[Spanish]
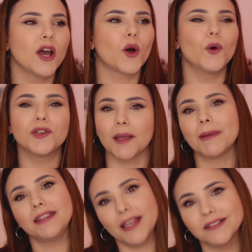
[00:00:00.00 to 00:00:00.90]

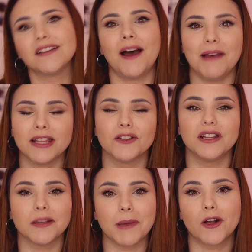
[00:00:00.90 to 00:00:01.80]
Justamente hablando
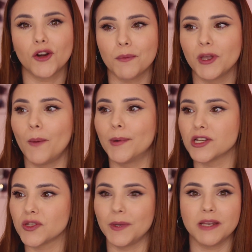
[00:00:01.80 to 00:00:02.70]
del tema económico, por
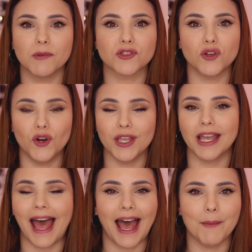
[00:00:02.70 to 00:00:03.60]
eso venimos hoy
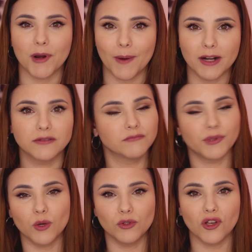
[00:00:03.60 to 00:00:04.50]
a probar
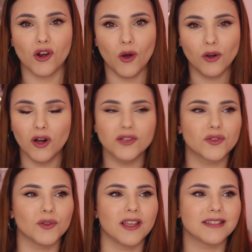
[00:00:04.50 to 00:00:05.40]
productos low cost,
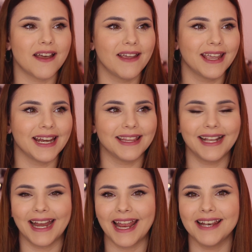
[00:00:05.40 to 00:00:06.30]
que ustedes saben que en
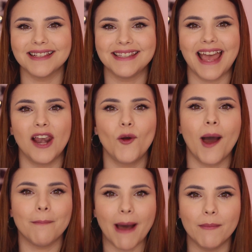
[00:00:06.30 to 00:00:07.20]
este canal si algo
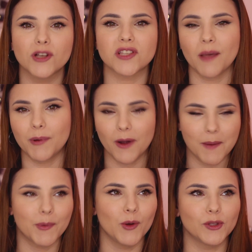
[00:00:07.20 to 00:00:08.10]
amamos es
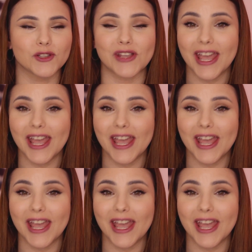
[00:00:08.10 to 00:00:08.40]
probar productos